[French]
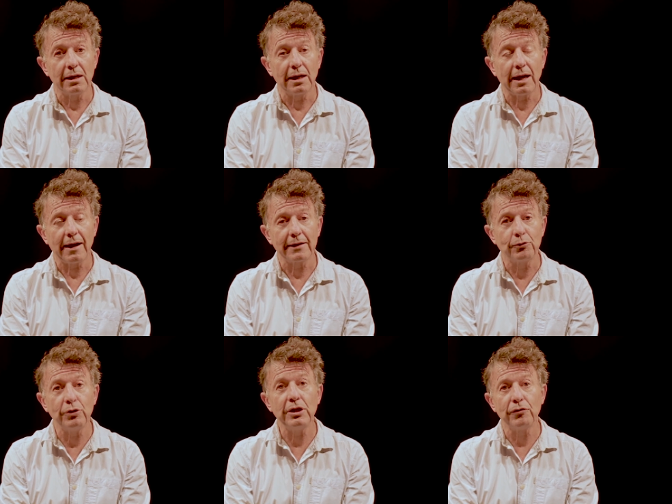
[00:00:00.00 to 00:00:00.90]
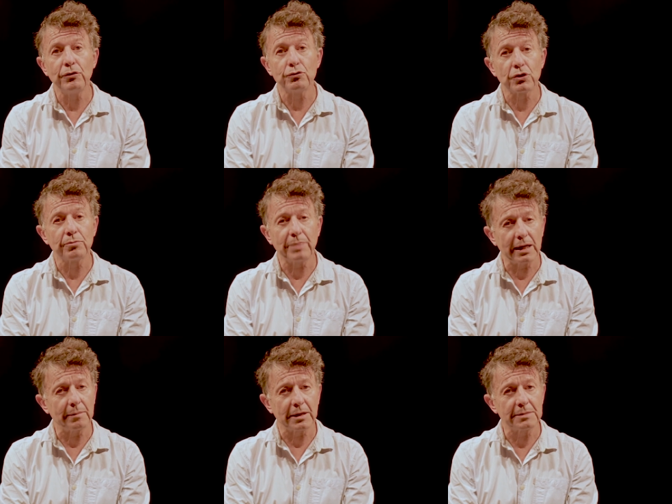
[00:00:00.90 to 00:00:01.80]
à donner envie aux gens de parler
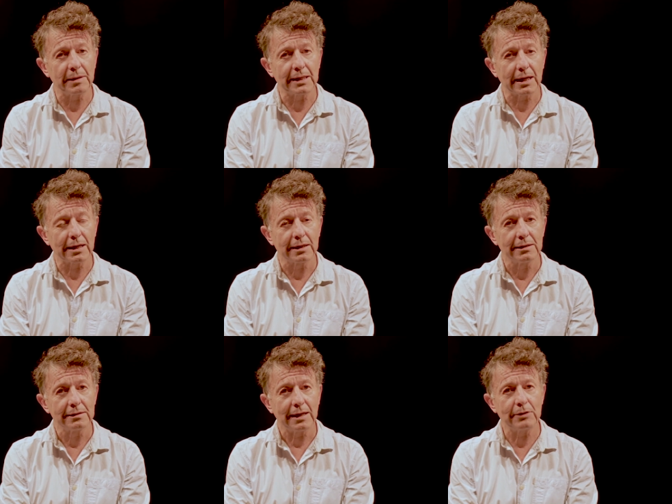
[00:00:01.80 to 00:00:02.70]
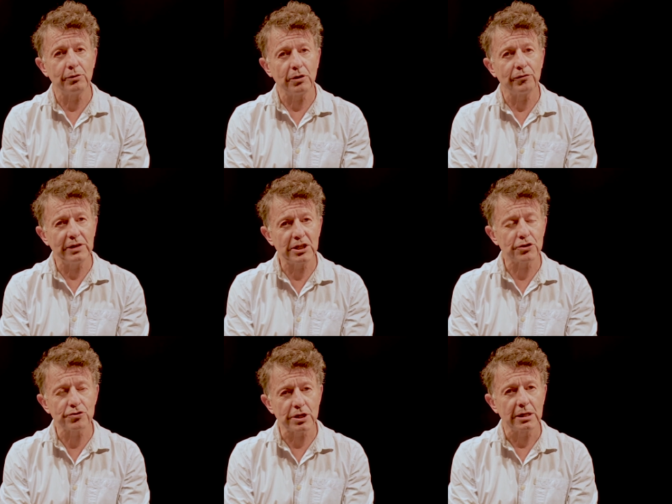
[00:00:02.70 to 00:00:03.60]
après le spectacle, à donner envie
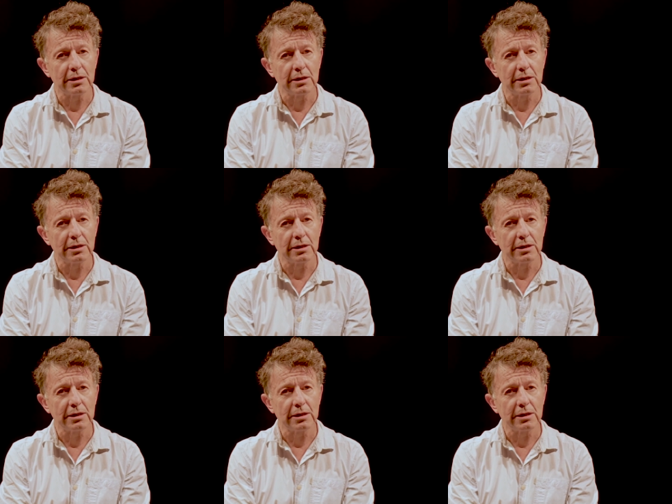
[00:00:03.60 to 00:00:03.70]
d'échanger.